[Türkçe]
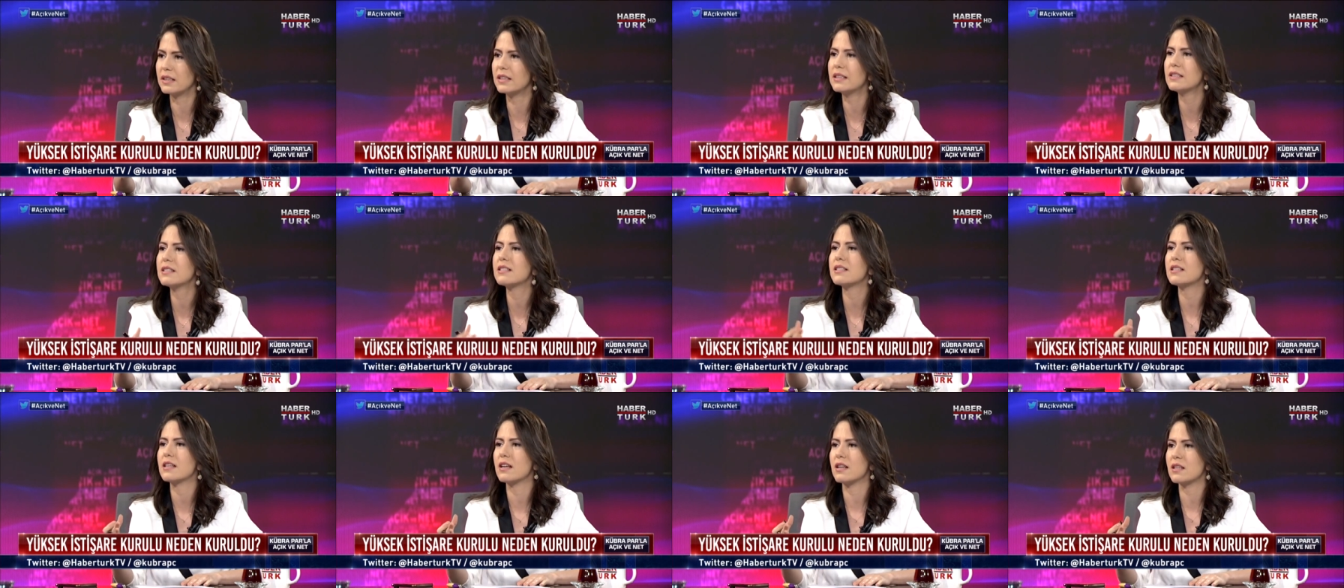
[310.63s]

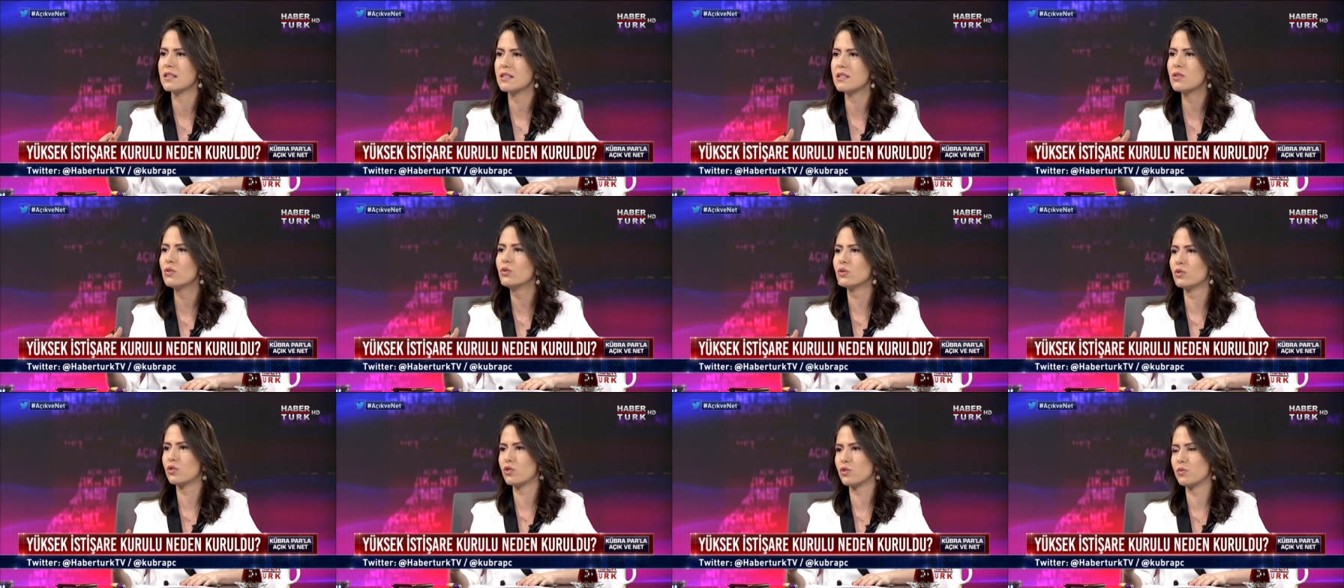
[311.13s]
yeni
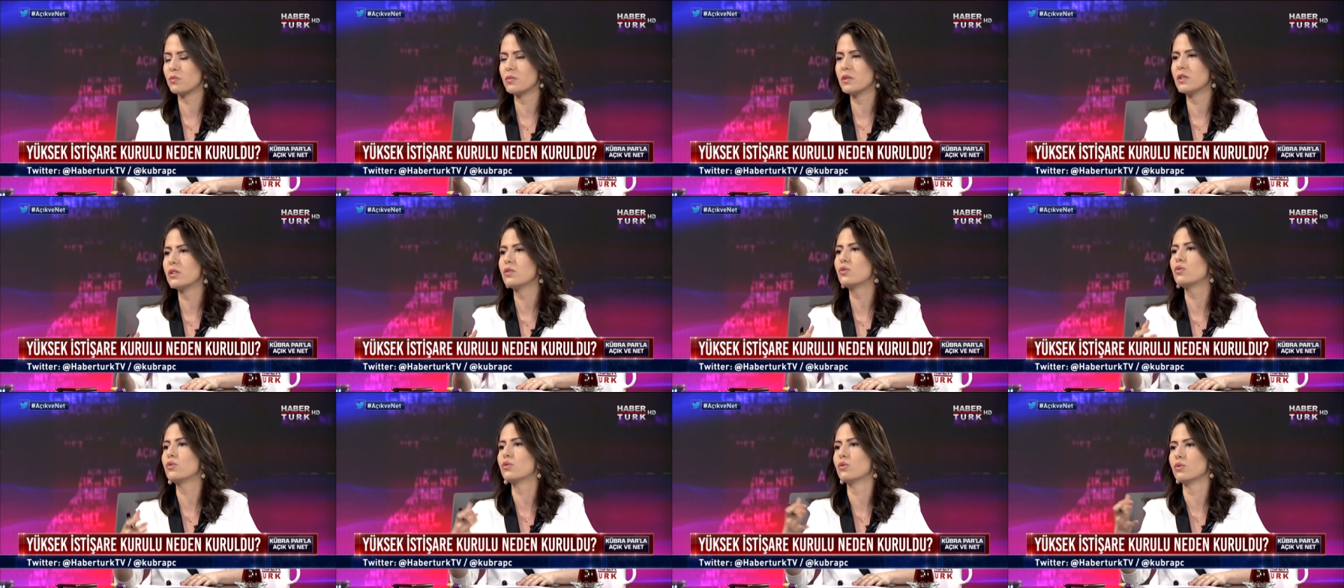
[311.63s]
siyasi
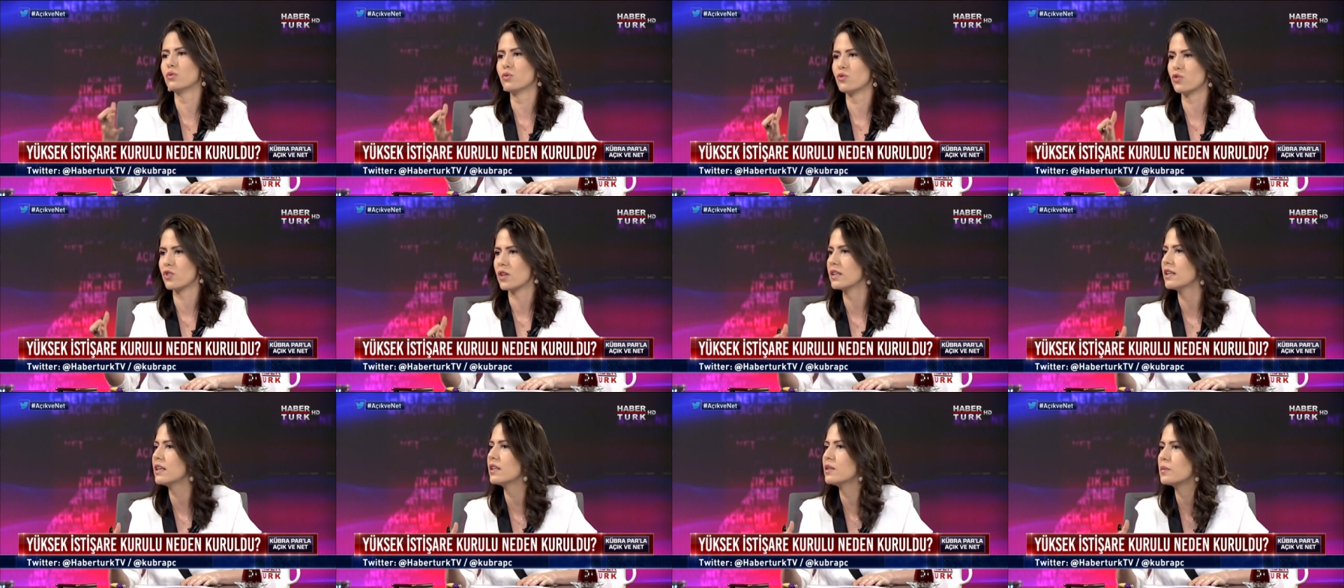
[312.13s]
oluşumların
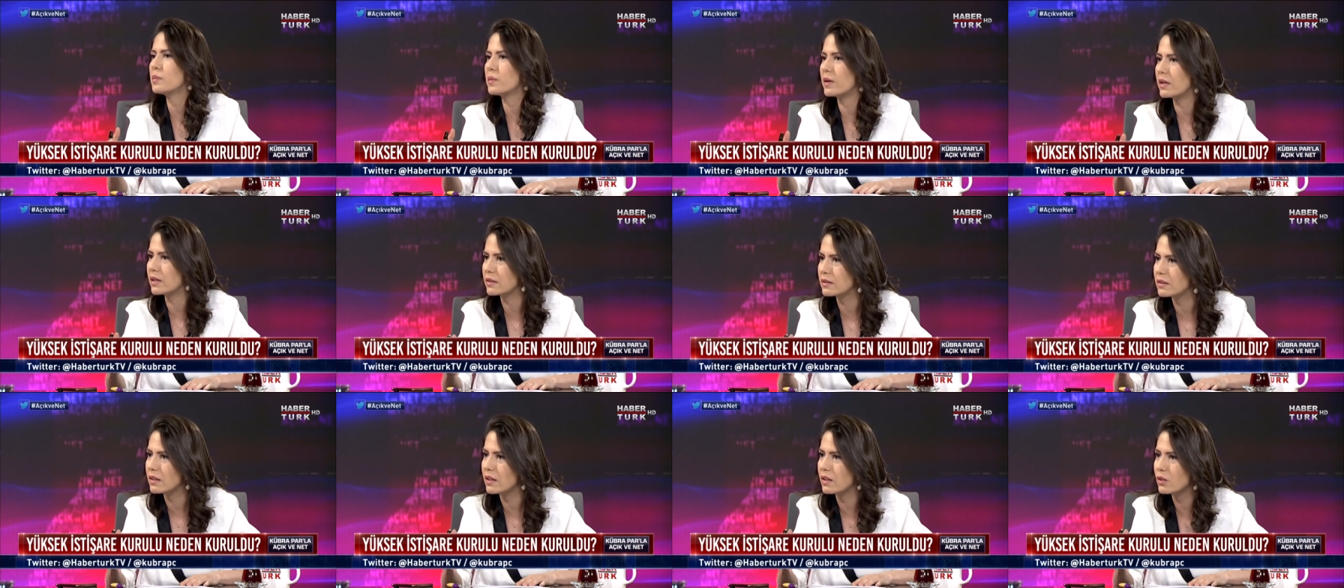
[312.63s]
kurulacağı, yeni
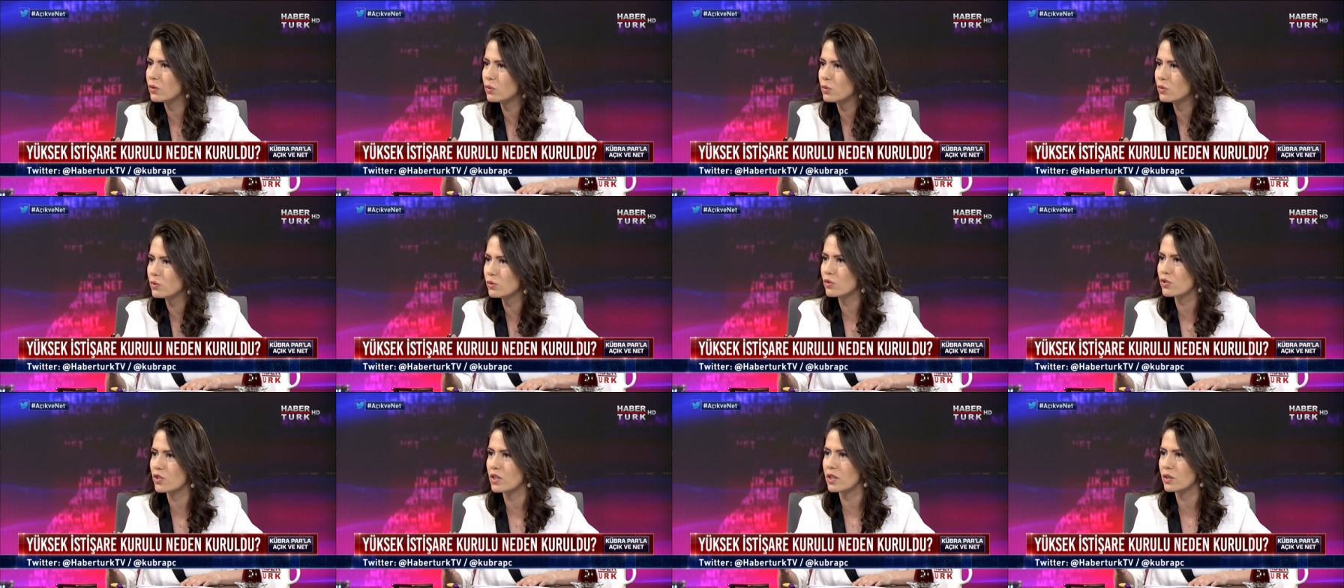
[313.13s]
partiler
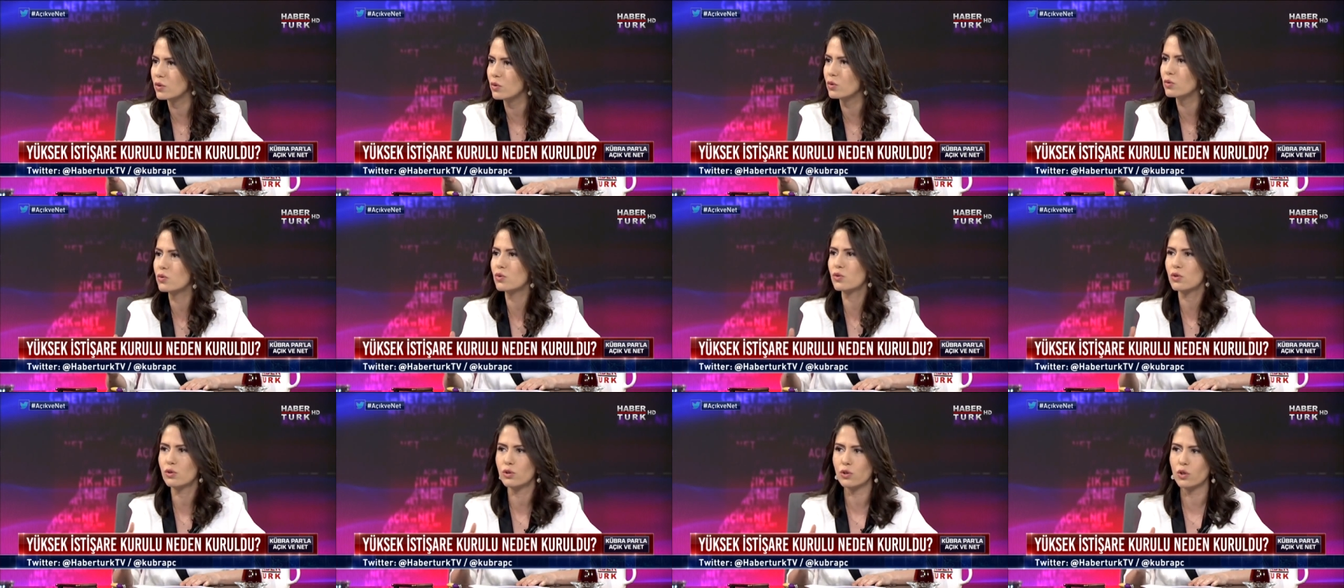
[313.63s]
kurulacağı
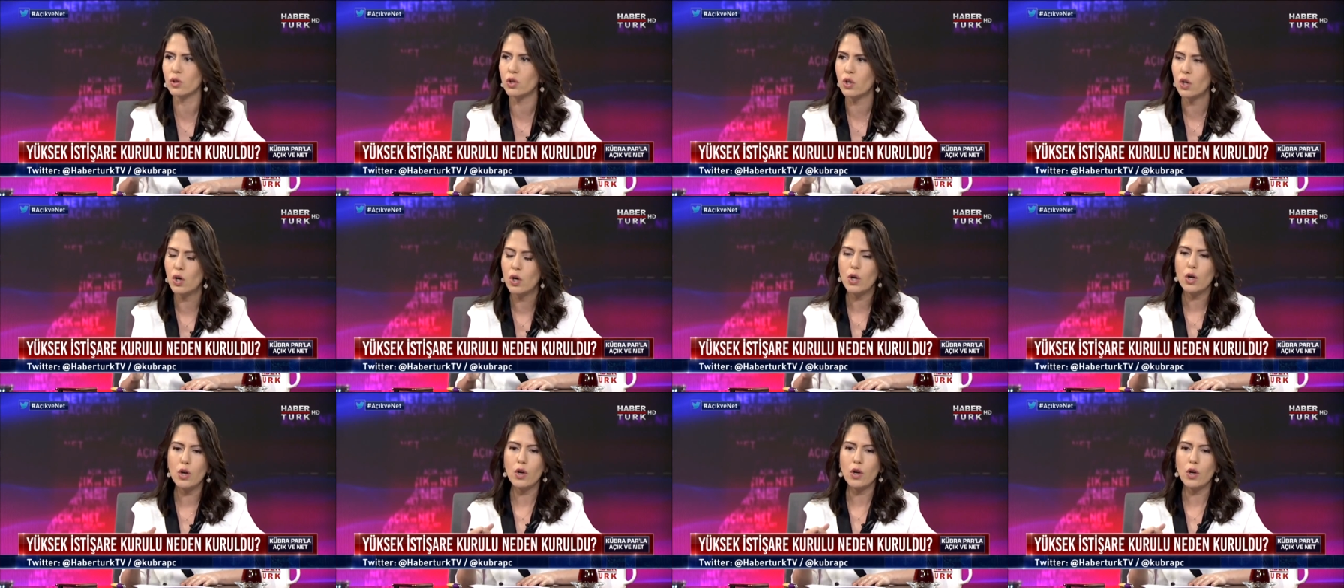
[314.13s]
konuşuluyor.